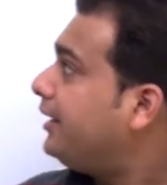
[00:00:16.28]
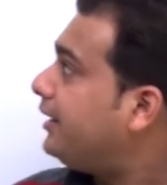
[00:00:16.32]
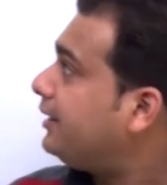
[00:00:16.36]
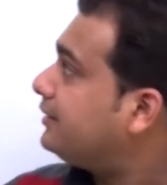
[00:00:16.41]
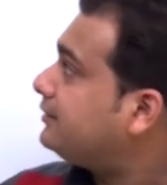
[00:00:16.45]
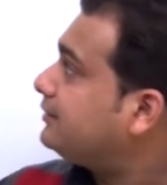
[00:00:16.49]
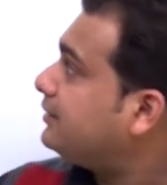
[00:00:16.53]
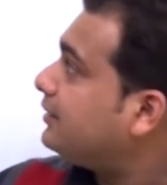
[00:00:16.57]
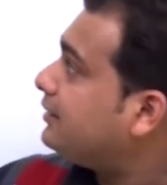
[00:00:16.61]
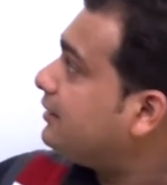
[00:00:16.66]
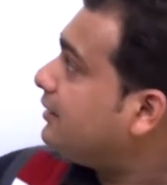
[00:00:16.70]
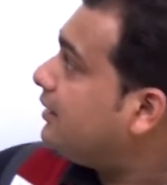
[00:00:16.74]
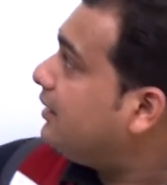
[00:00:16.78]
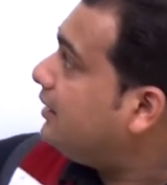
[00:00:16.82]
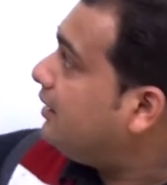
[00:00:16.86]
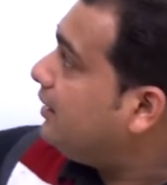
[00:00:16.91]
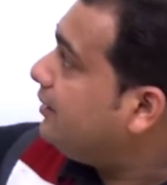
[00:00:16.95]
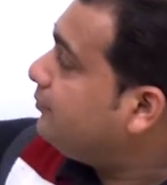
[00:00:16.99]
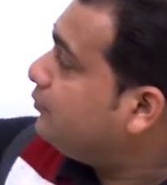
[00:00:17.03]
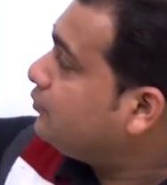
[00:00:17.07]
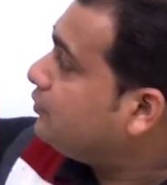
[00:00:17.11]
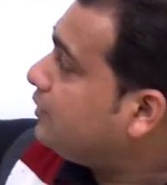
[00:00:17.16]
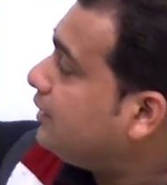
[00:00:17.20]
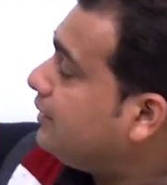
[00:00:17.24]
एक सर्कल है
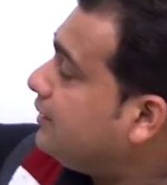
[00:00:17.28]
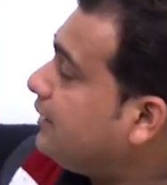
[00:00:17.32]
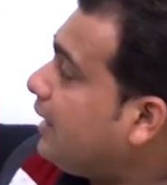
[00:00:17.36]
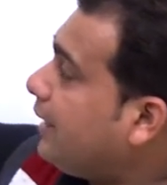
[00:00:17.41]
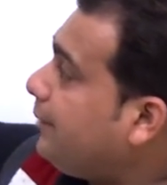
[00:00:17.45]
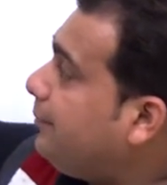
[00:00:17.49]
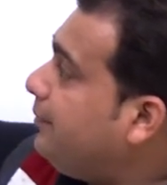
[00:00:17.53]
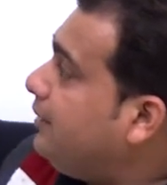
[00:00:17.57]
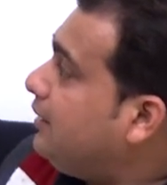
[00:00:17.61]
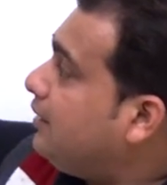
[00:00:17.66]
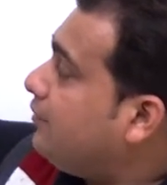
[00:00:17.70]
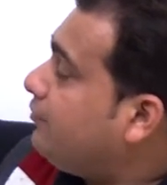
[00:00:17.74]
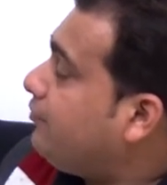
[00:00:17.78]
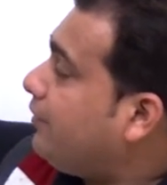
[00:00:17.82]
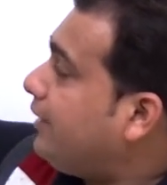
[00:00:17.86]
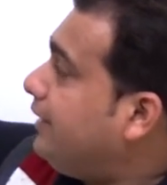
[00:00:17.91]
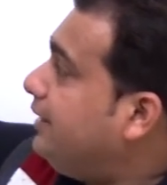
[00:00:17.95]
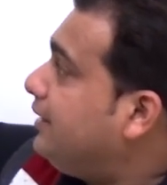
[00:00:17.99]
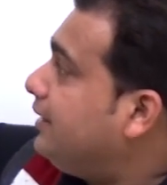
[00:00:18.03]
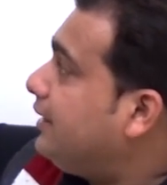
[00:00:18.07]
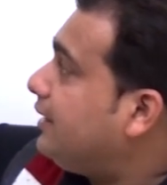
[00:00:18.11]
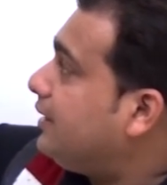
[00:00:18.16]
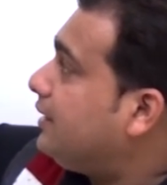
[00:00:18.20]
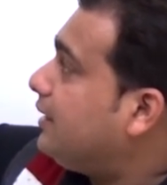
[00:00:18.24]
हमें उसका डायमीटर
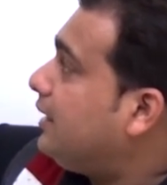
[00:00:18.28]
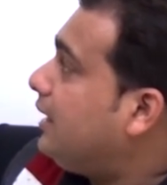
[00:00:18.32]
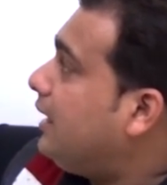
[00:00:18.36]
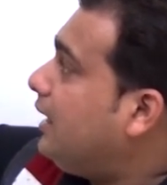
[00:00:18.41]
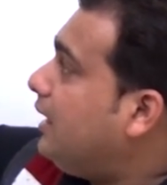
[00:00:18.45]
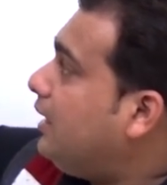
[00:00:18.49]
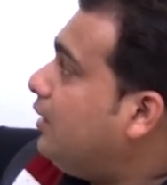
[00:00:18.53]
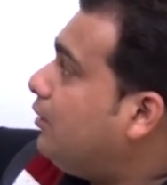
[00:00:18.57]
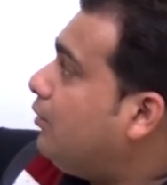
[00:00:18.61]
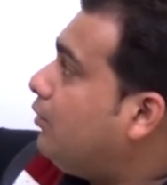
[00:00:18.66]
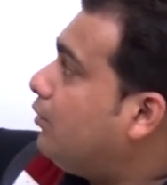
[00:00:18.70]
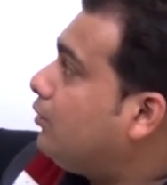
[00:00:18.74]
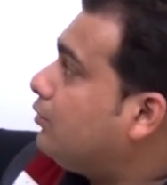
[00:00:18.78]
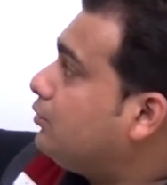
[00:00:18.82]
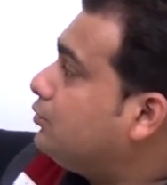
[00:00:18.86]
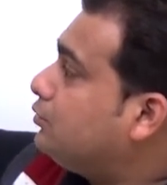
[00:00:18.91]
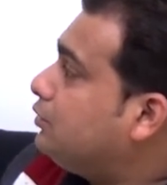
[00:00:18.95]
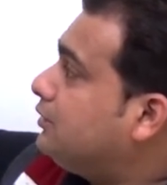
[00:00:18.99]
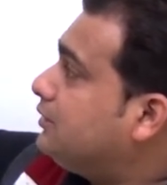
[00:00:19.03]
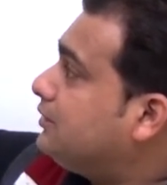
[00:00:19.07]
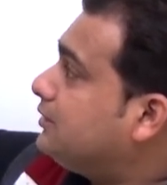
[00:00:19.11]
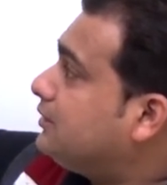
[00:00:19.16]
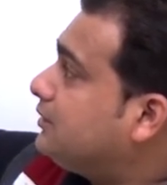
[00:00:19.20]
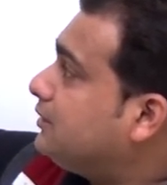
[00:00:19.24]
फाइंड करना है और
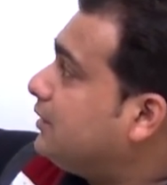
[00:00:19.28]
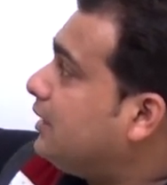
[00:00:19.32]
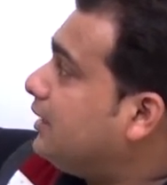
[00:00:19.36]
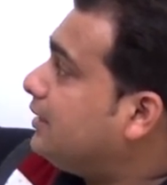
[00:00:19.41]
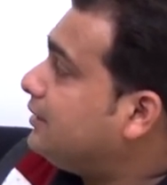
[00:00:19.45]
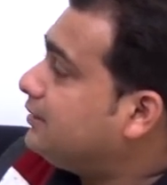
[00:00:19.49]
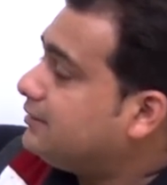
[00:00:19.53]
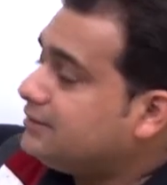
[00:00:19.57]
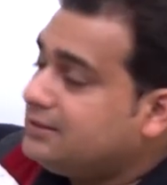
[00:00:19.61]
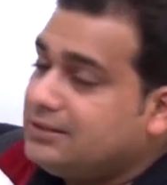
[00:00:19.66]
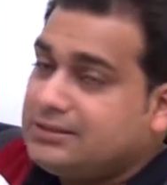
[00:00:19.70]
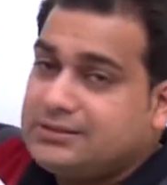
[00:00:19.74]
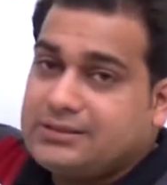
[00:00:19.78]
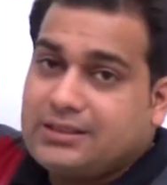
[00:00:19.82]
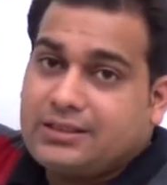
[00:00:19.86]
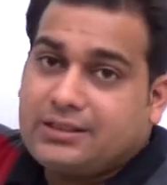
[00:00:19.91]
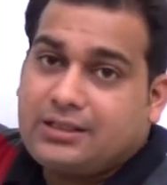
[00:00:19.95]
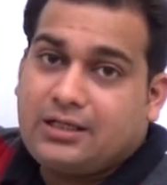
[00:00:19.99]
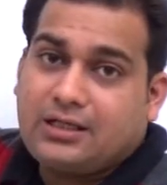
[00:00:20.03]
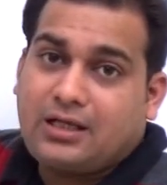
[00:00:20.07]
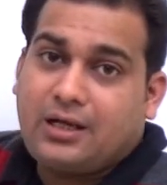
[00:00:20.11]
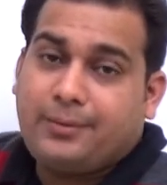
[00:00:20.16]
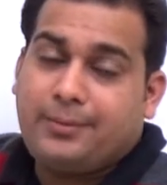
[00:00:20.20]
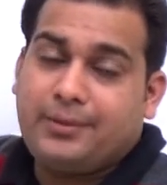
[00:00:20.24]
जिसका जिस
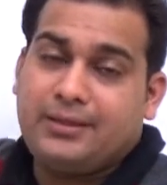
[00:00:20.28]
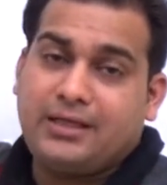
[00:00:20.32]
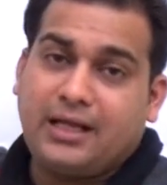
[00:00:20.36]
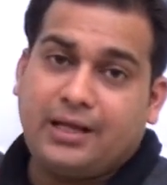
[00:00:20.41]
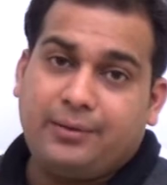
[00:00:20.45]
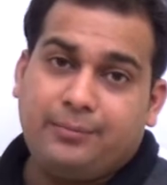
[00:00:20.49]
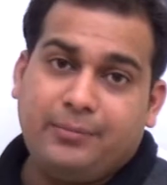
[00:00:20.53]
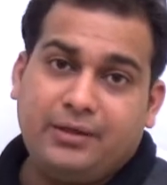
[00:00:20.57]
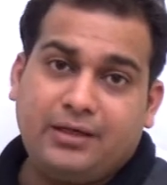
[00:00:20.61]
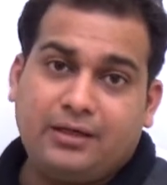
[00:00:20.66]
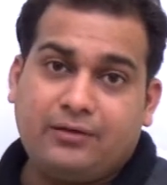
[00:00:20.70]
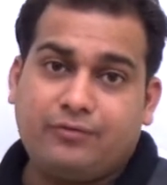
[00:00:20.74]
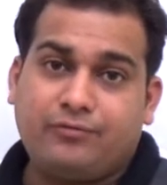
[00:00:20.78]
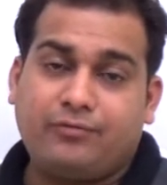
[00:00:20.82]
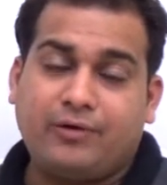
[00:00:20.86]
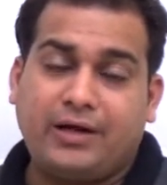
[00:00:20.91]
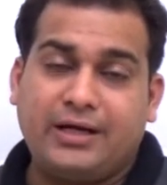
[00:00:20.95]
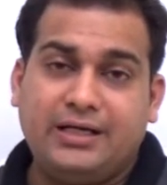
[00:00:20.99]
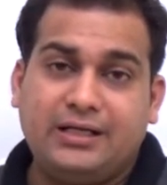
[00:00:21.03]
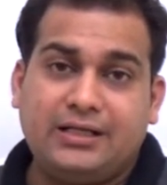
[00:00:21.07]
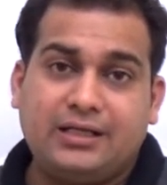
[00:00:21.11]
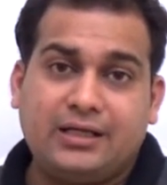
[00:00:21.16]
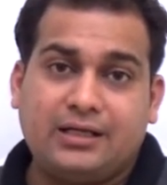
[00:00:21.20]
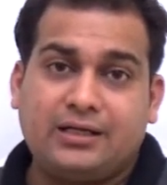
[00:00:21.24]
सर्कल का हमें डायमीटर
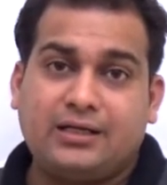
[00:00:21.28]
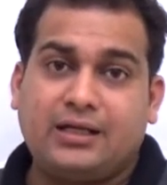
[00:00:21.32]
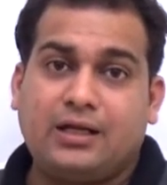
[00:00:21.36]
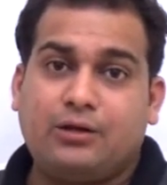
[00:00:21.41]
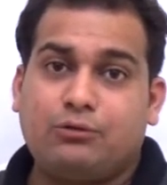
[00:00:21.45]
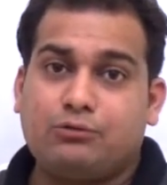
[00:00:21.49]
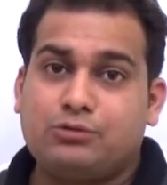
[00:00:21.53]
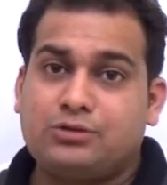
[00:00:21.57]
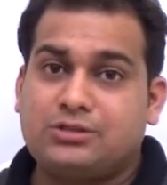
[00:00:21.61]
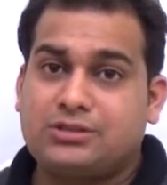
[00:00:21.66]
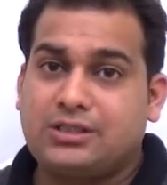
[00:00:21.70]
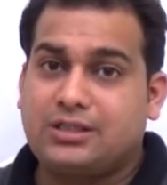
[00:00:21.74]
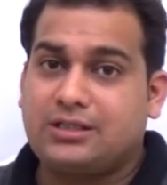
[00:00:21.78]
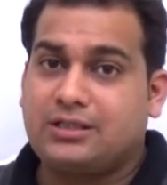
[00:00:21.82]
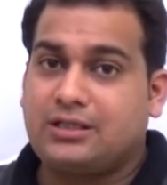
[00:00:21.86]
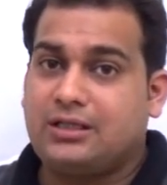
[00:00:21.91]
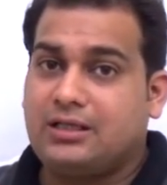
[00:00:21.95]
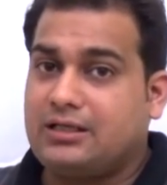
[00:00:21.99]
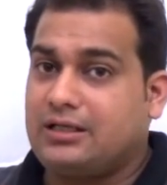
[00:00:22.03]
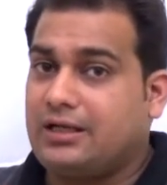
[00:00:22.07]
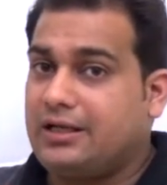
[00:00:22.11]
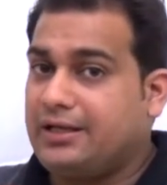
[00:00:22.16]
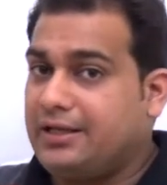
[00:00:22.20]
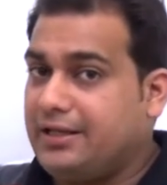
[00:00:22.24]
फाइंड करना है उस सर्कल
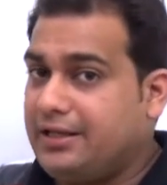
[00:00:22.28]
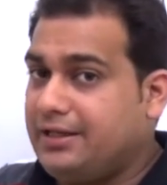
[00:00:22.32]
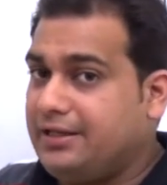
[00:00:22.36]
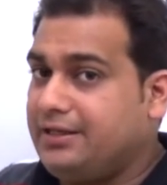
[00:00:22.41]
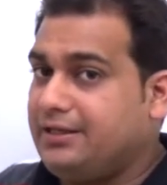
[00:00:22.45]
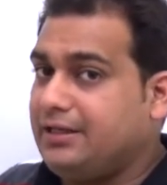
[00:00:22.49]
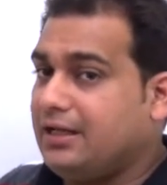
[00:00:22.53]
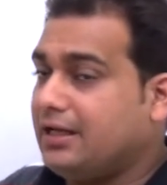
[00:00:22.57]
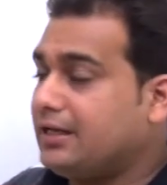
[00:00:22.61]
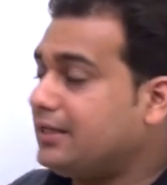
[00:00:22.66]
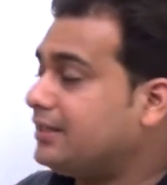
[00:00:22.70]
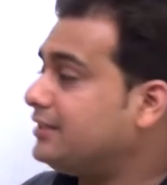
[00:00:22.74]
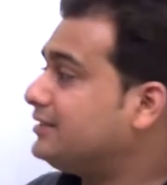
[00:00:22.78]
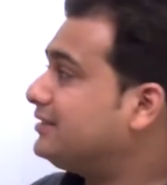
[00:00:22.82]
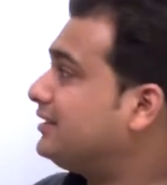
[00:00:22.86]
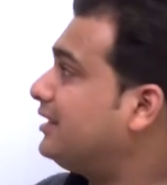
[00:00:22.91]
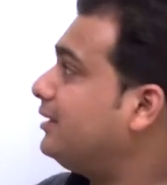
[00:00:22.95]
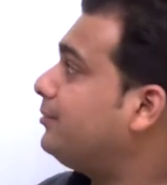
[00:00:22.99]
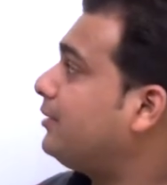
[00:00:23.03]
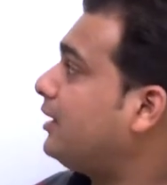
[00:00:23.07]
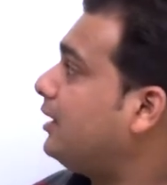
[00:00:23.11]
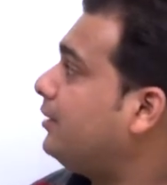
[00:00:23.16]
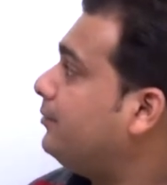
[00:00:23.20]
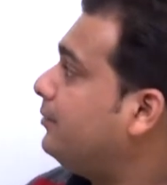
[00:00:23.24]
का एरिया किसके
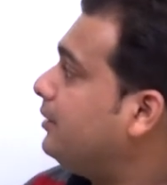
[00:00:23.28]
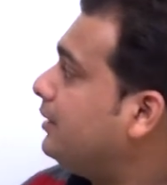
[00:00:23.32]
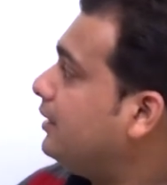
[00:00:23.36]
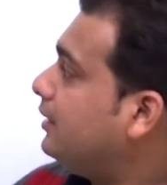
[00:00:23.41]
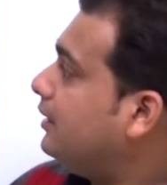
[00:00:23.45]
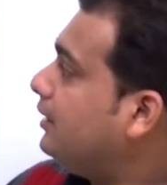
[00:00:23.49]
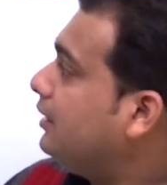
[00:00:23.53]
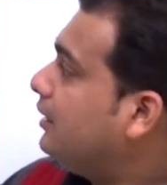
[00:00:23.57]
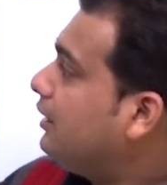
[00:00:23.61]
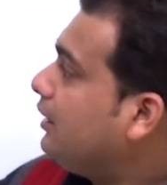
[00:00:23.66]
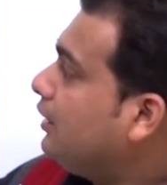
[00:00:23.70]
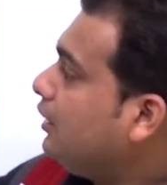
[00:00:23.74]
बराबर है